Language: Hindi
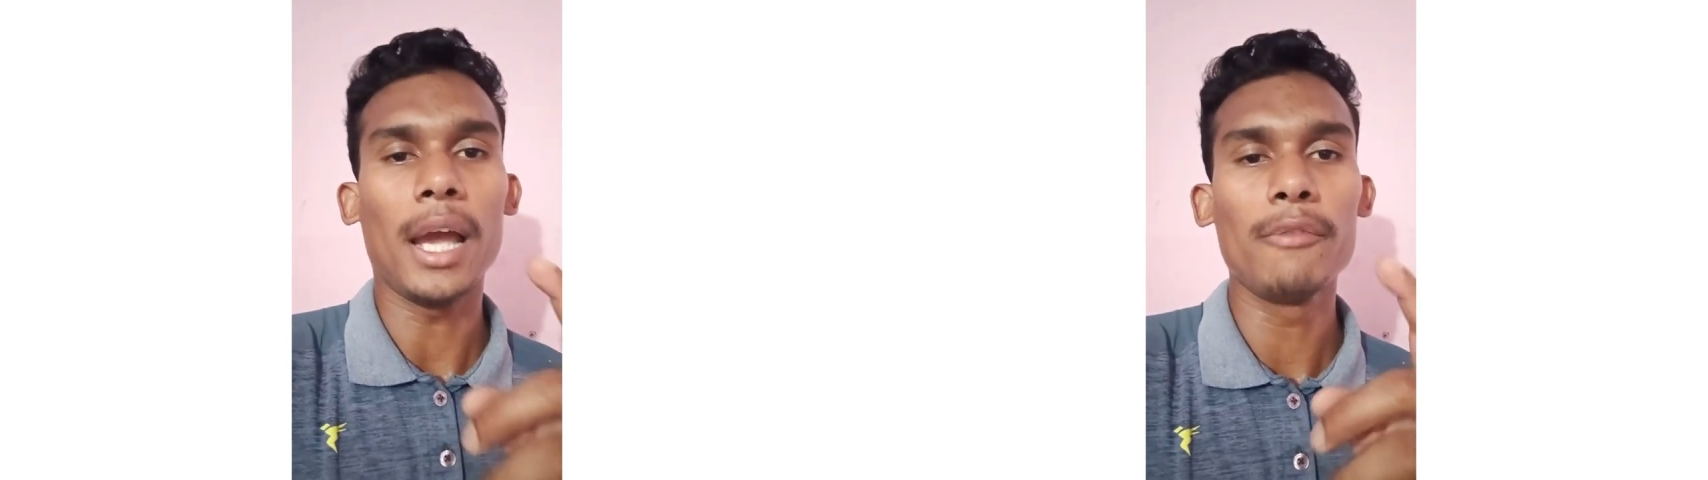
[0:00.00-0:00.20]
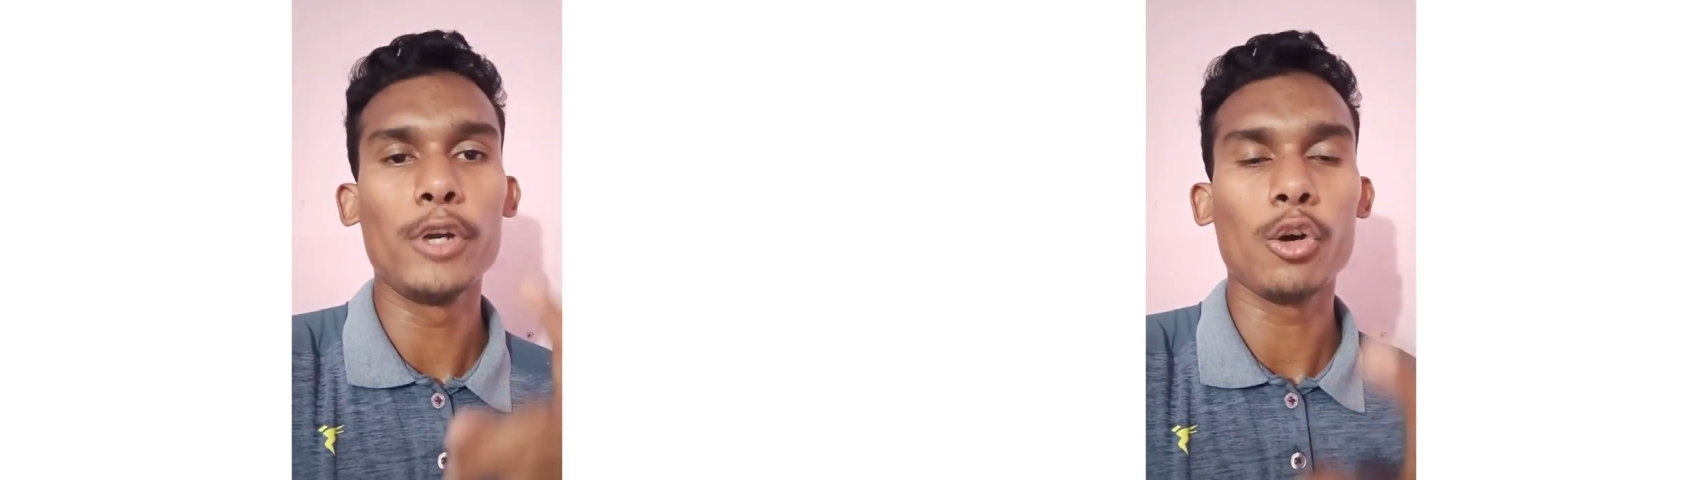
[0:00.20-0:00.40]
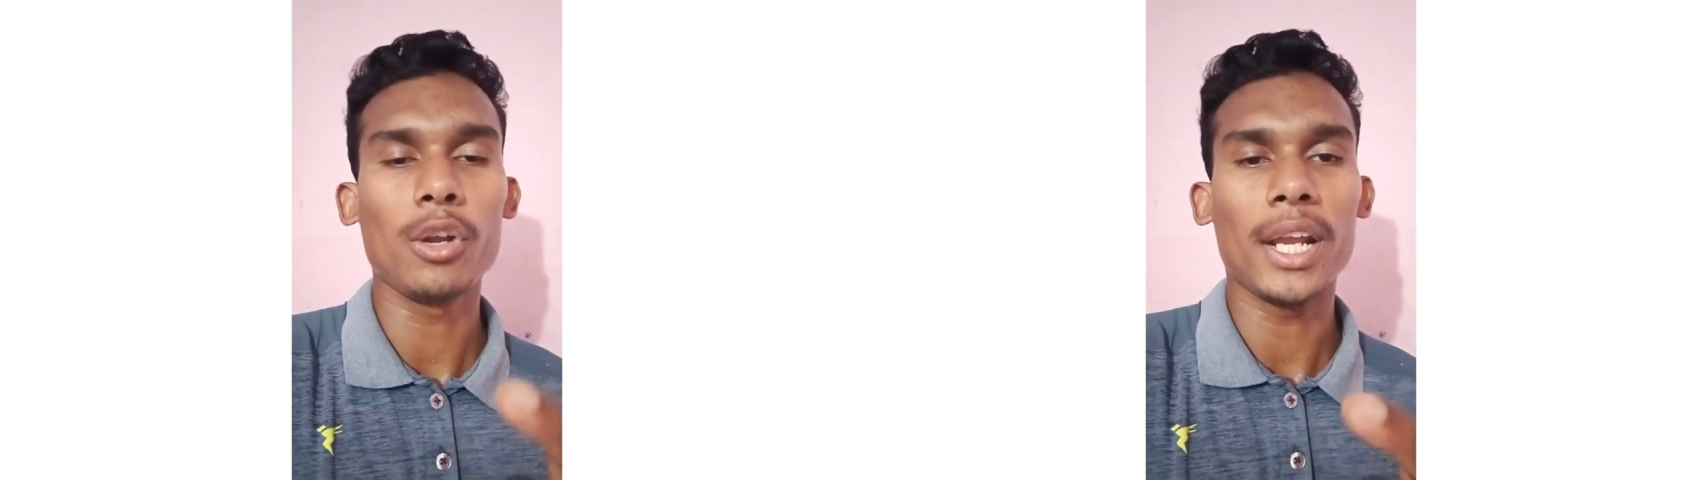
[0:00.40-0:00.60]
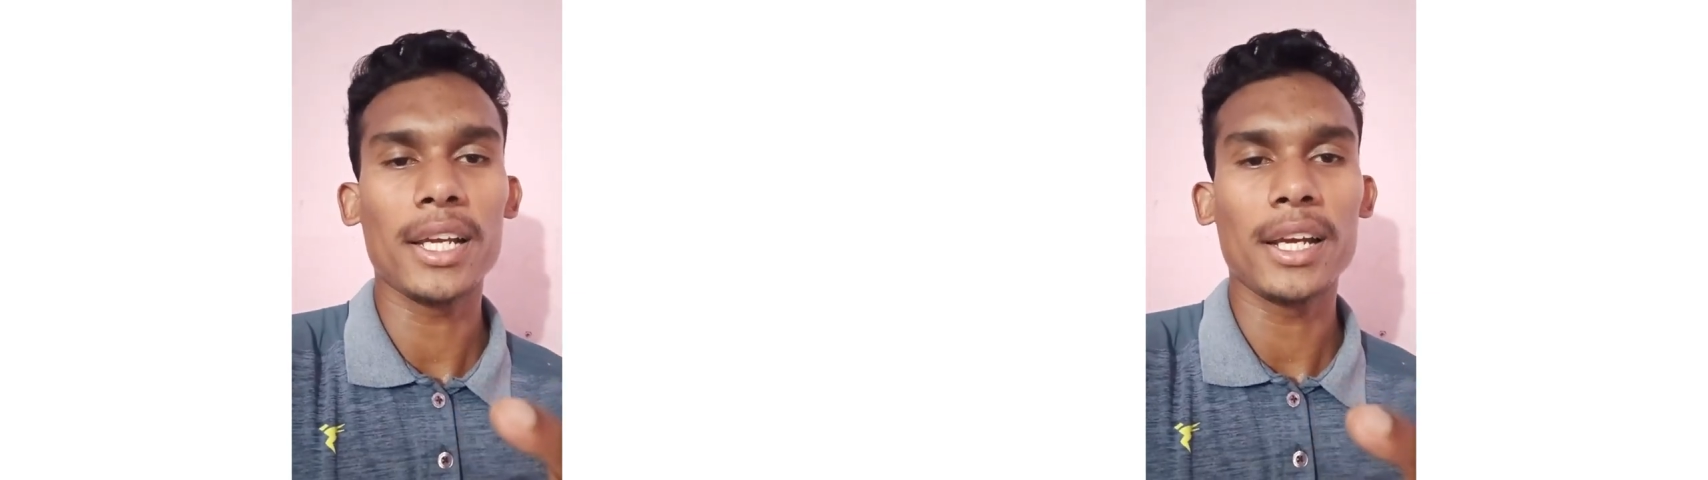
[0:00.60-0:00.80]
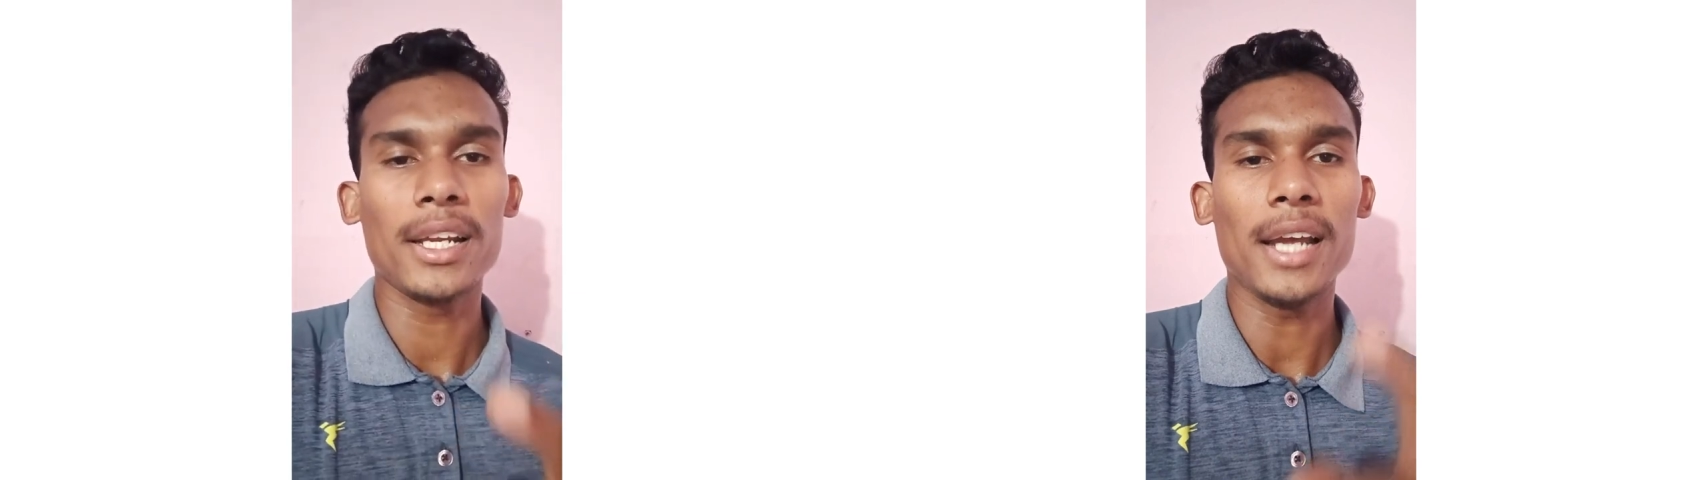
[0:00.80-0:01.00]
एंड वीडियो को
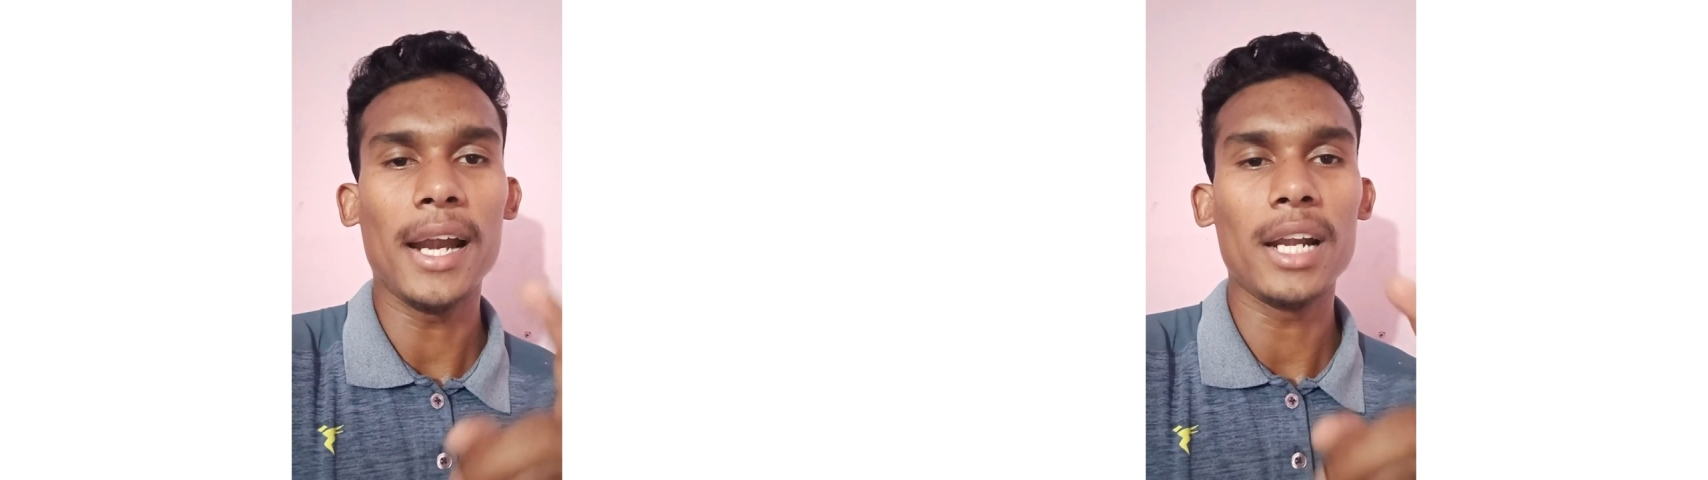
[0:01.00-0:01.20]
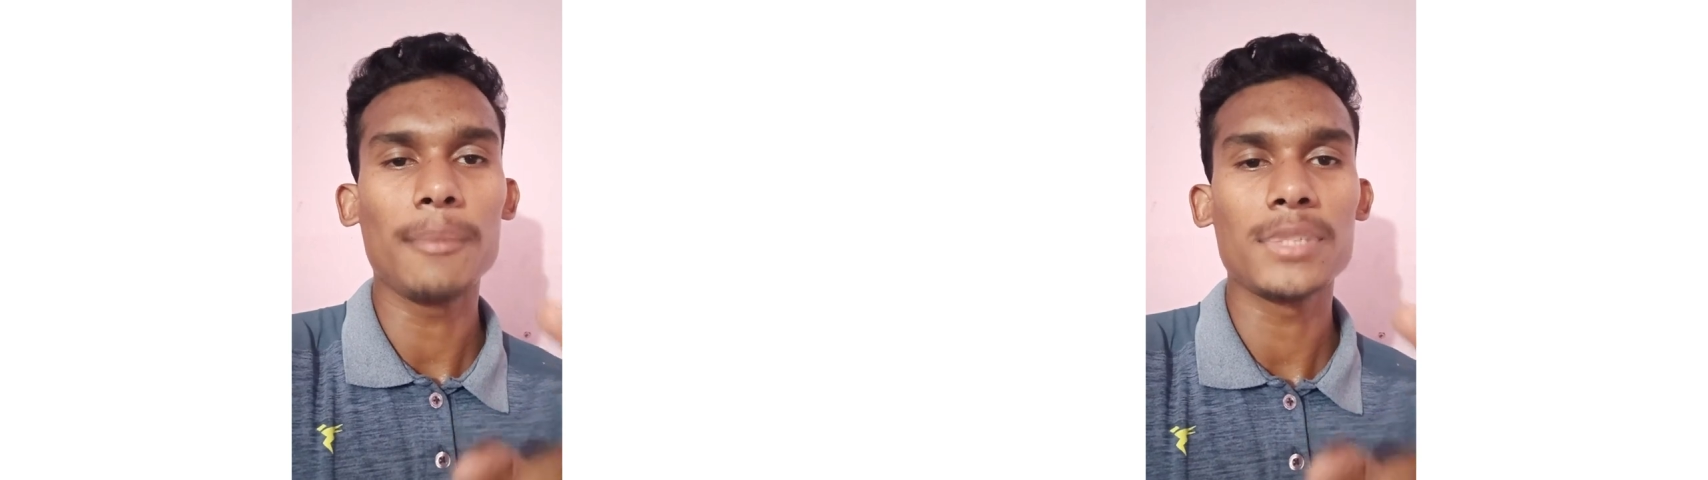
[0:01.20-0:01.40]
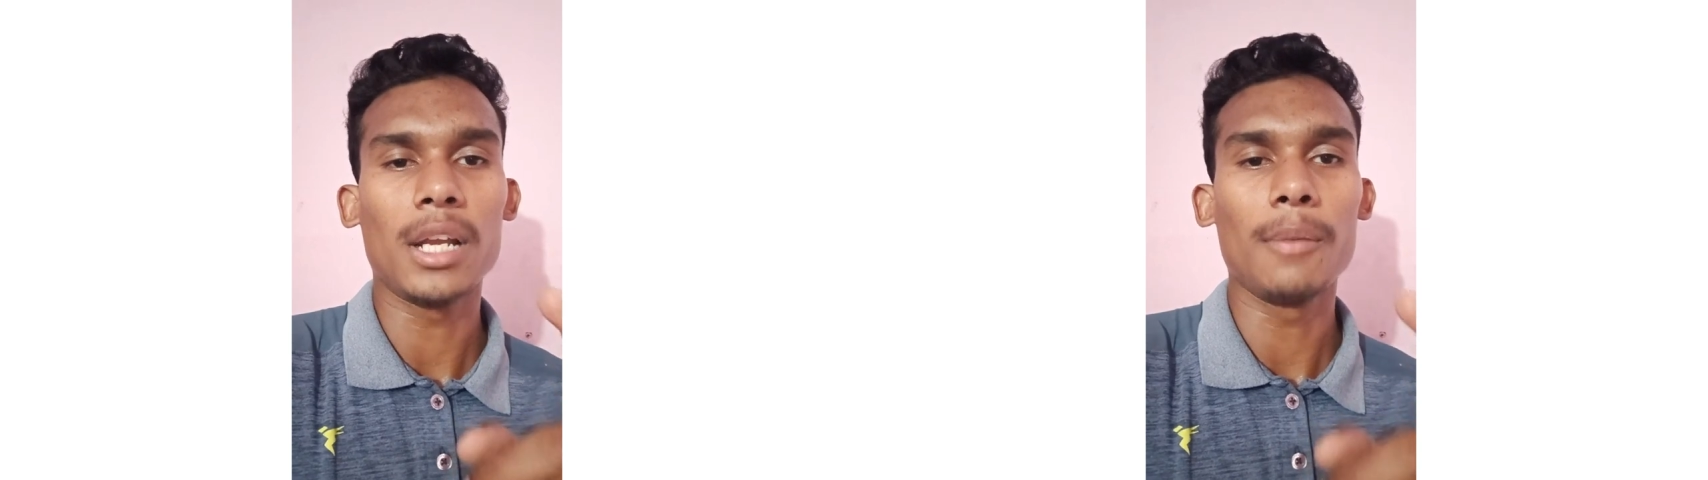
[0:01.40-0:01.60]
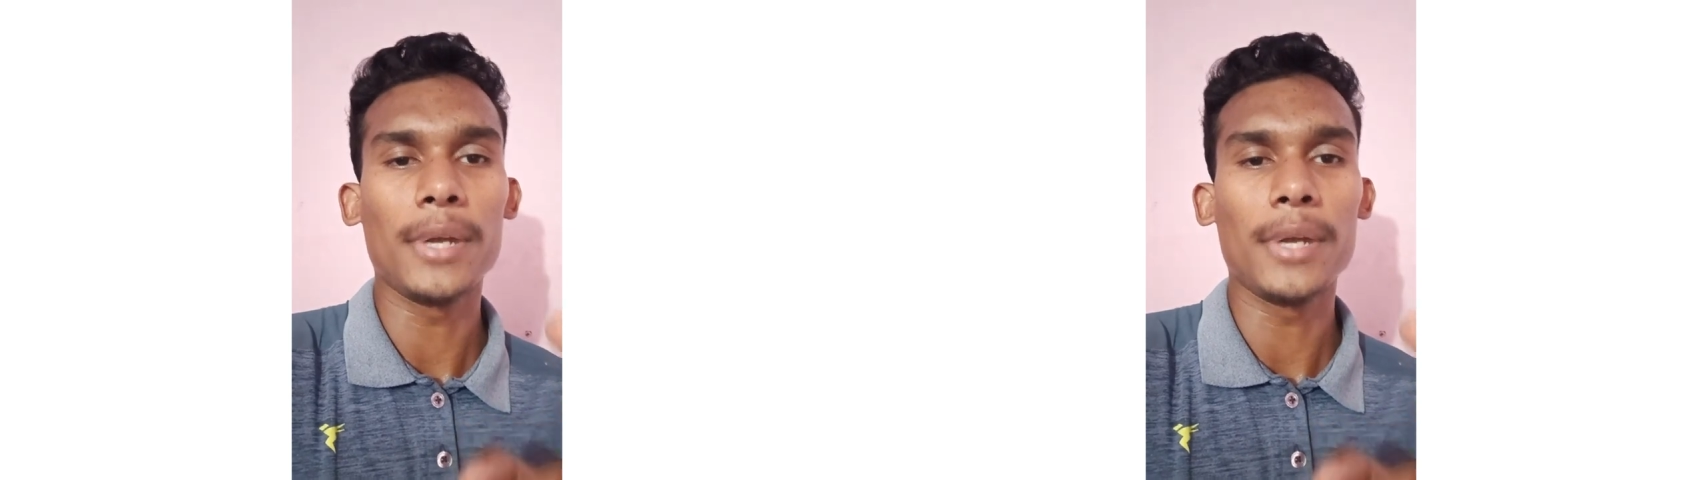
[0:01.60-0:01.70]
लाइक करिए एंड आप चैनल